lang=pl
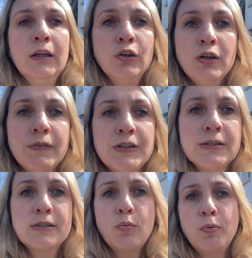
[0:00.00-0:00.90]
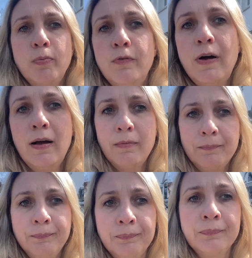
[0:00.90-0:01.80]
No i wiecie co, próbowałam
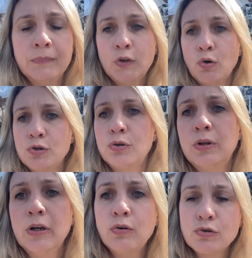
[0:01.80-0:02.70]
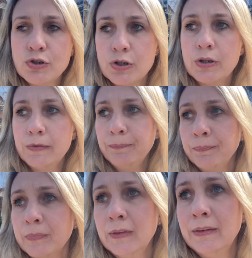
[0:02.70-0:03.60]
dojść do tego, czy
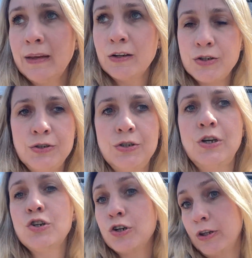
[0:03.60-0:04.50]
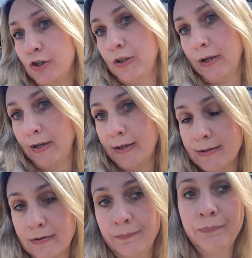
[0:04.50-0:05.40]
na dzień dzisiejszy też tak
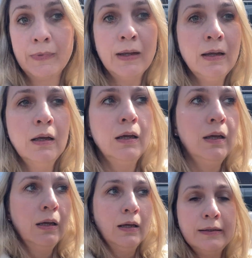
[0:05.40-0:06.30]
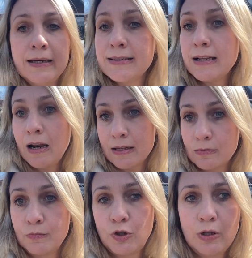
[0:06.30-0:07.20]
jest. Nie
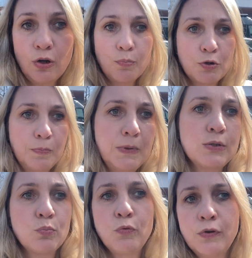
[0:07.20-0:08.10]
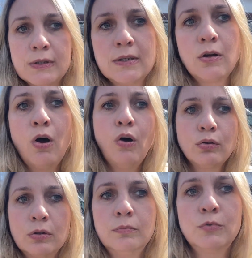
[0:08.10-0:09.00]
znalazłam żadnego przepisu mówiącego o
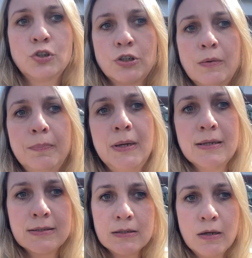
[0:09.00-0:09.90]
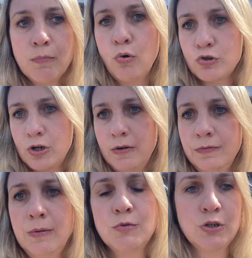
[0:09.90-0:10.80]
tym, że pies nie może w
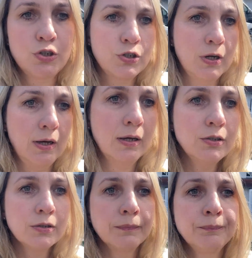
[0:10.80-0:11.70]
Niemczech szczekać